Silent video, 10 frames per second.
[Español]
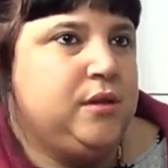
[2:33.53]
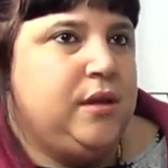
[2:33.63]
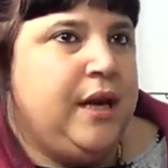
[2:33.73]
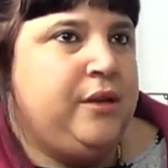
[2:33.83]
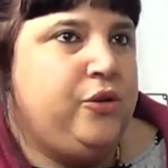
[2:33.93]

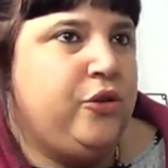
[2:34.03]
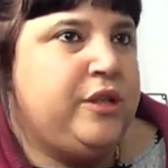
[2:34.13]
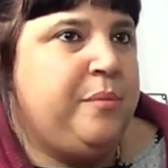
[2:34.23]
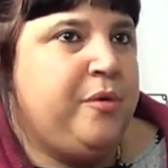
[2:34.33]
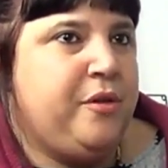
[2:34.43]
en todo
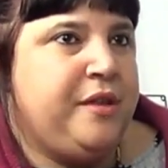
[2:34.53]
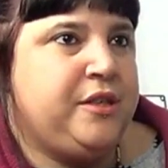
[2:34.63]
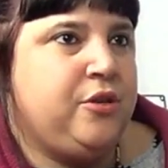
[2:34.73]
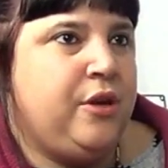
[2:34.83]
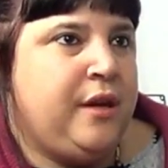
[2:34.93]
ese
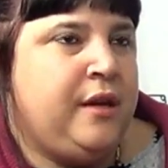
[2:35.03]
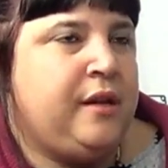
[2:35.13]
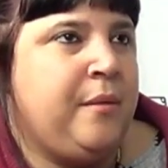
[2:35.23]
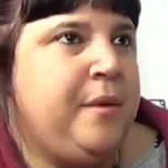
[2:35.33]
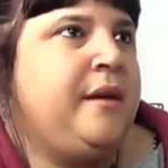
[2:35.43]
proceso y,
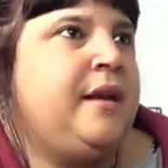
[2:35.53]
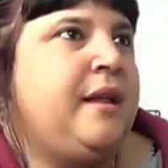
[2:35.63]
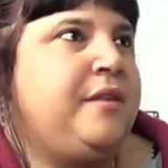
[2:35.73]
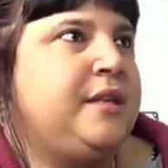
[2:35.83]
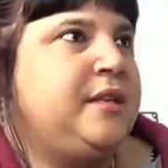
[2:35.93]
también
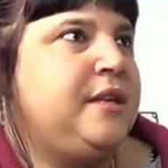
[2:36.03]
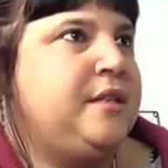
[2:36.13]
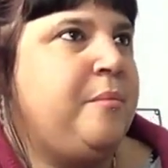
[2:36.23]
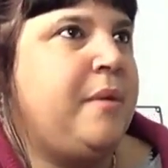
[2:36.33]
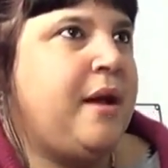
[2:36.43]
gracias a
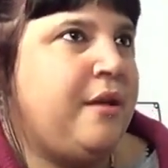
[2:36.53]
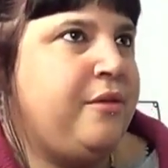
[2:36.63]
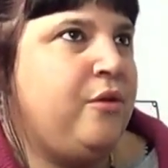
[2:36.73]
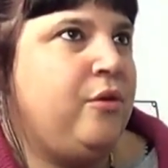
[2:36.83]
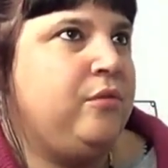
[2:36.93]
ese
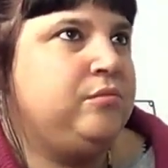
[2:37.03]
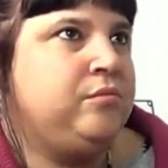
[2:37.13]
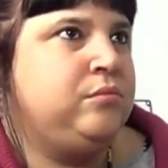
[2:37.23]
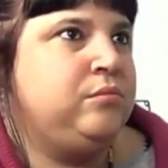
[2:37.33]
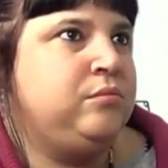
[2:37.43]
embarazo
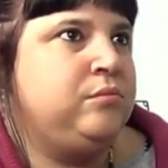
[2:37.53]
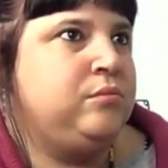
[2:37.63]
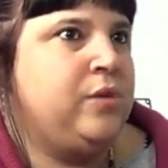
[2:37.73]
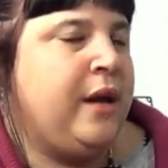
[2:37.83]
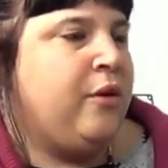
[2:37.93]

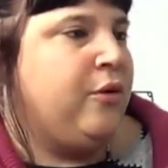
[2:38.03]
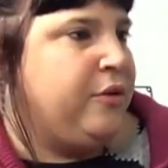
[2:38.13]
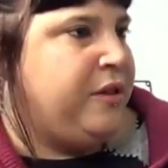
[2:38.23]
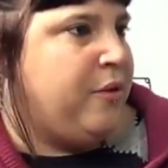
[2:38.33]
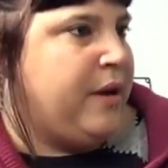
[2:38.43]
mm, he
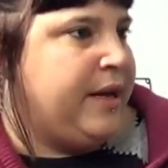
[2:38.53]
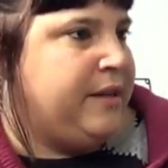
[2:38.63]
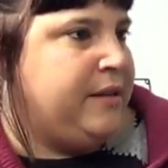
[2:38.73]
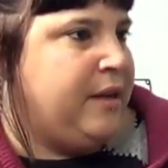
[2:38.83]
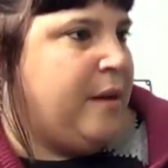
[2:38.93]
conocido a
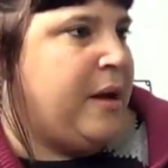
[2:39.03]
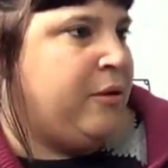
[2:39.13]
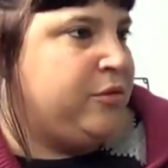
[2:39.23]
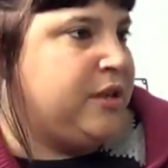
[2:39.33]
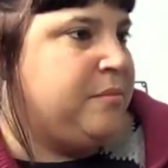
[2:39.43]
gente, a,
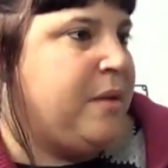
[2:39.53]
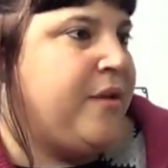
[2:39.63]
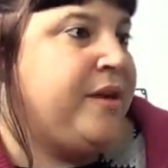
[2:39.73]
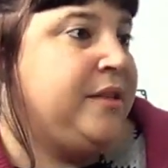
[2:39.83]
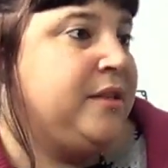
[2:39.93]
otras
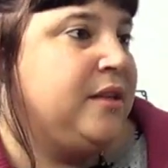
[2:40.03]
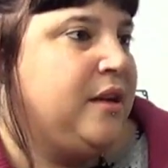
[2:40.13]
madres